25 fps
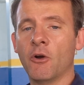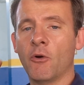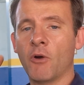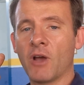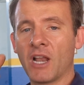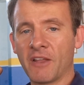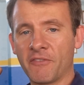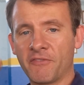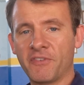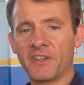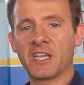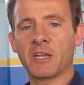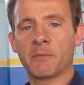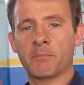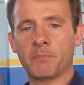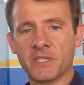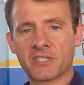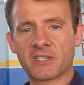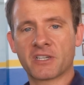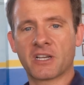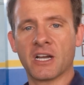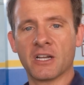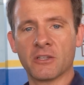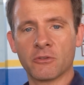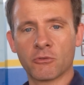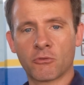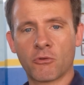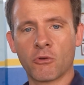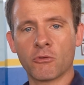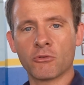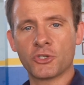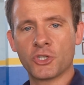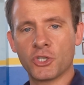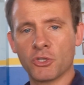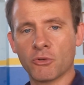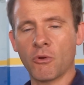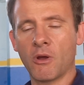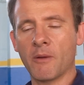ou ela fica piscando
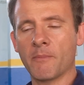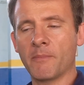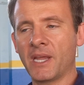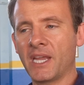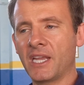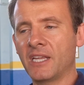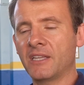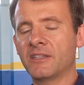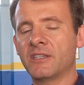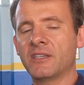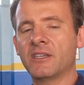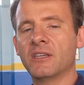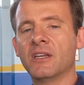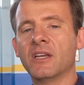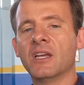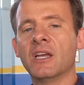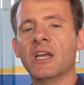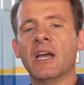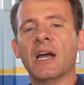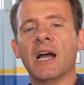continuamente,